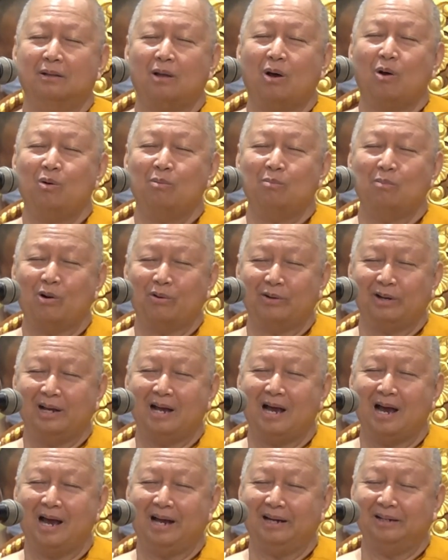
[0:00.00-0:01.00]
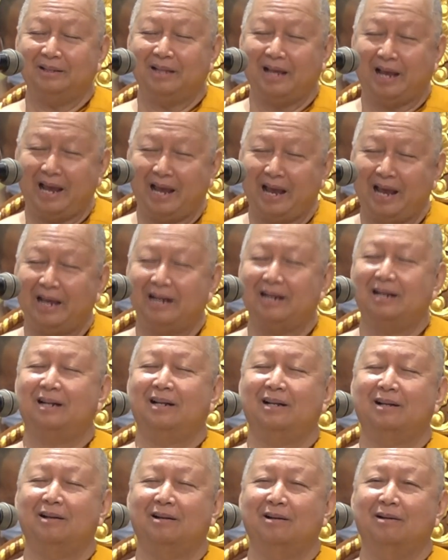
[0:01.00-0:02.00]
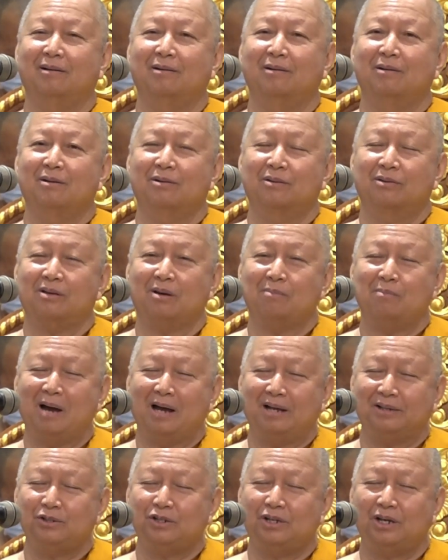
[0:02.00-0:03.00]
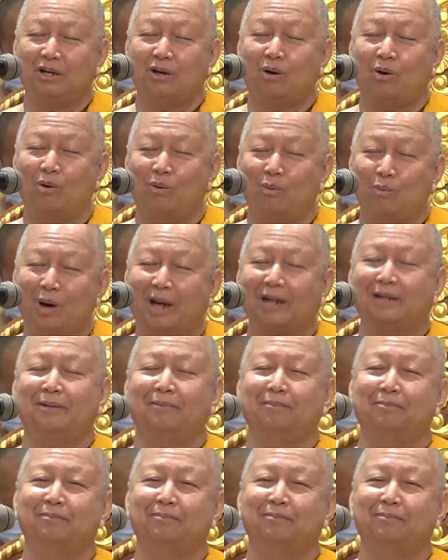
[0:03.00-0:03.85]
ต้องบริหารแทนสมาชิกของวัด